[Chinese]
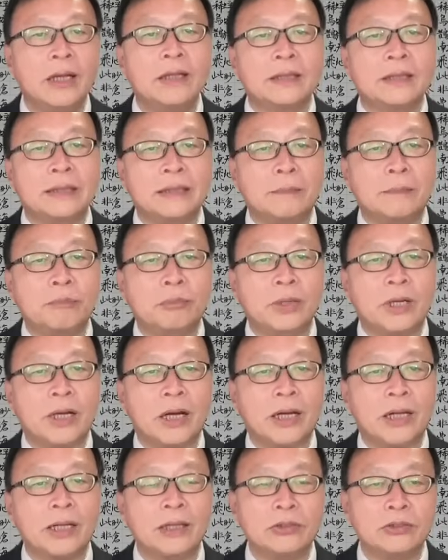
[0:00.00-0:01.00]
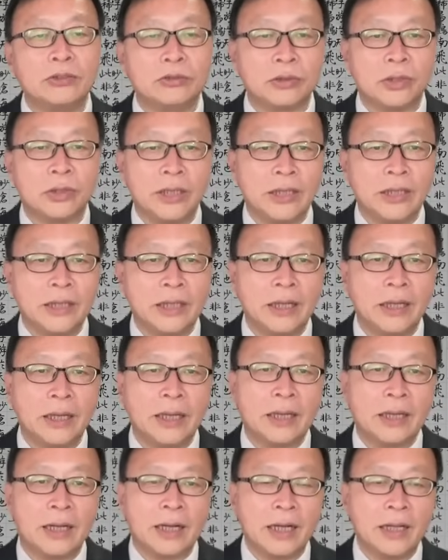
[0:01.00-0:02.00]
是不可能随意
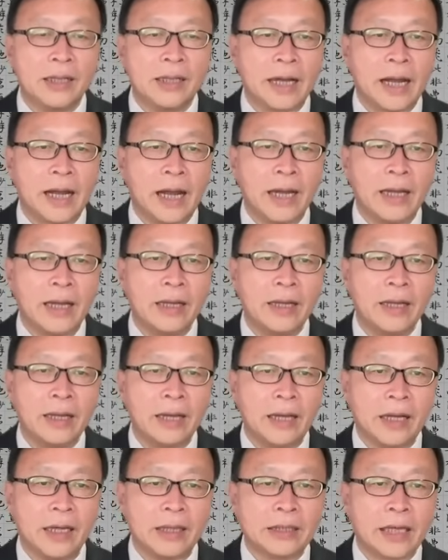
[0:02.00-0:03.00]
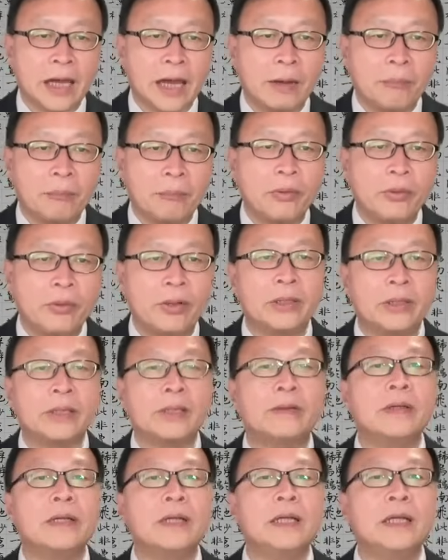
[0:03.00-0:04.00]
更改和打破的。
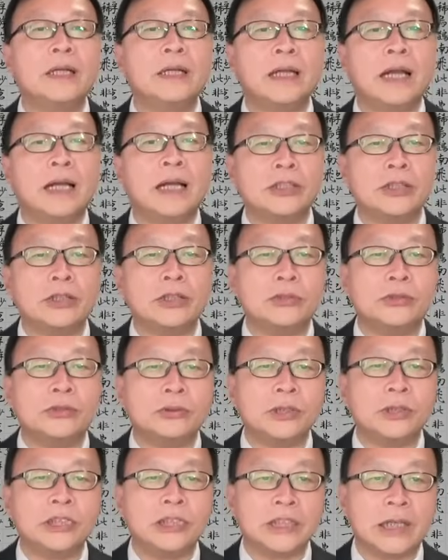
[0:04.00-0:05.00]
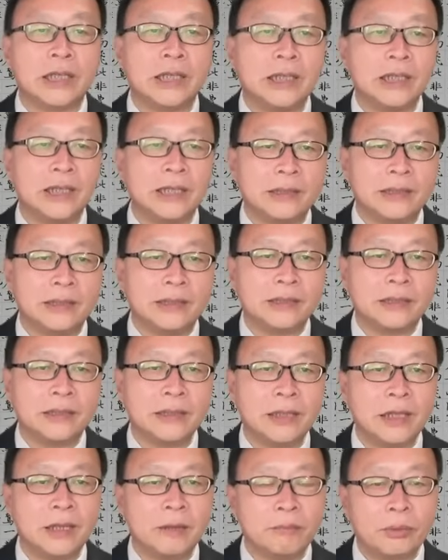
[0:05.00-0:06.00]
那就举几个例子，
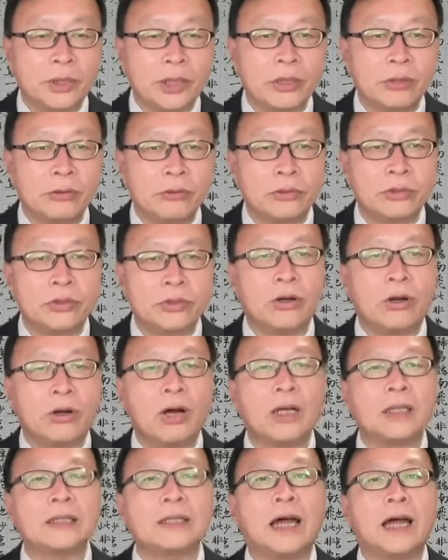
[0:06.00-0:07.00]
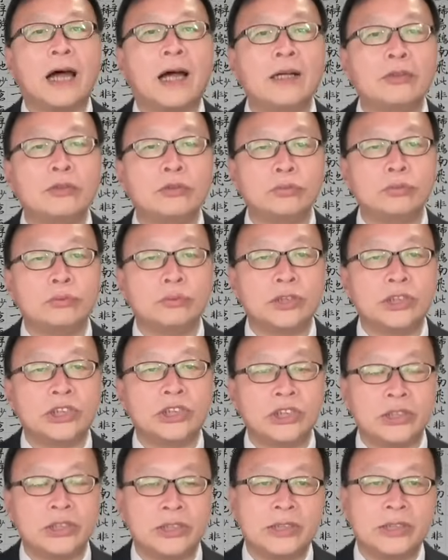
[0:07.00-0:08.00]
比如说党主
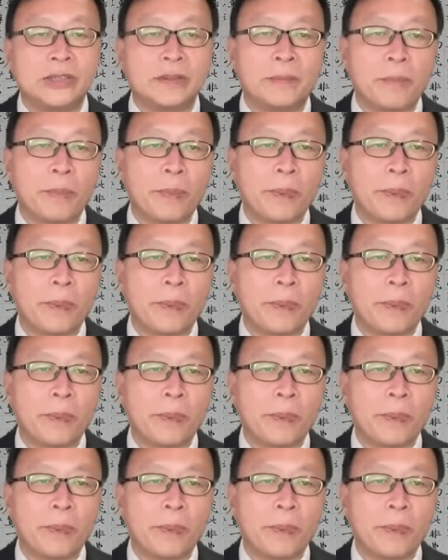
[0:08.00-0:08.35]
席制，